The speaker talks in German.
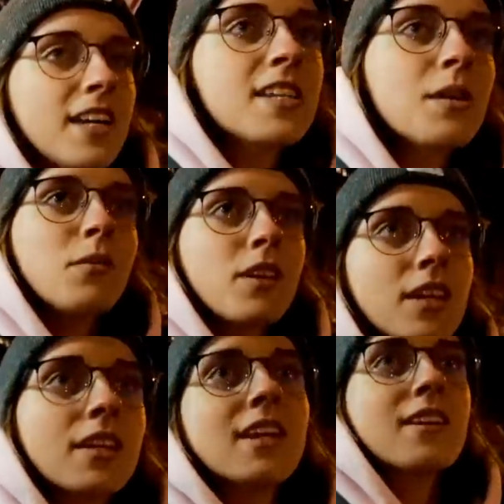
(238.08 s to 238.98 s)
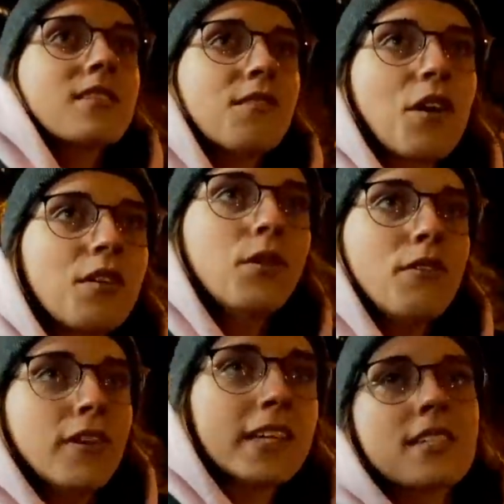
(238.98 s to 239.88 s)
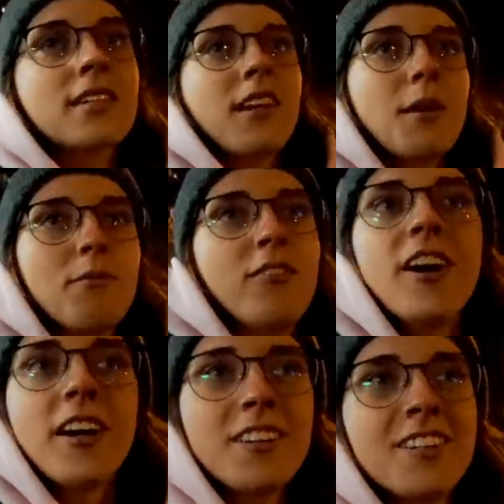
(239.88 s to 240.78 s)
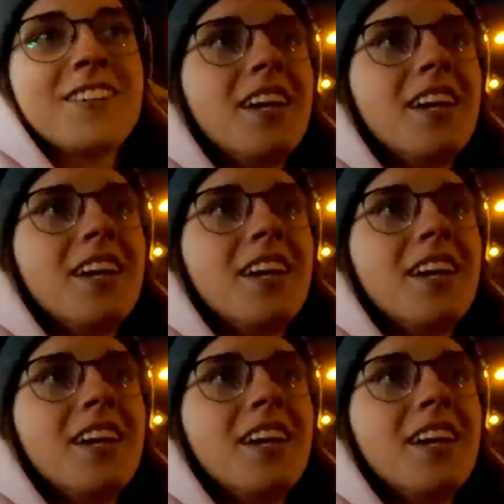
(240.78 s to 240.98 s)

an dem ich nächste Woche wohl fest leben werde.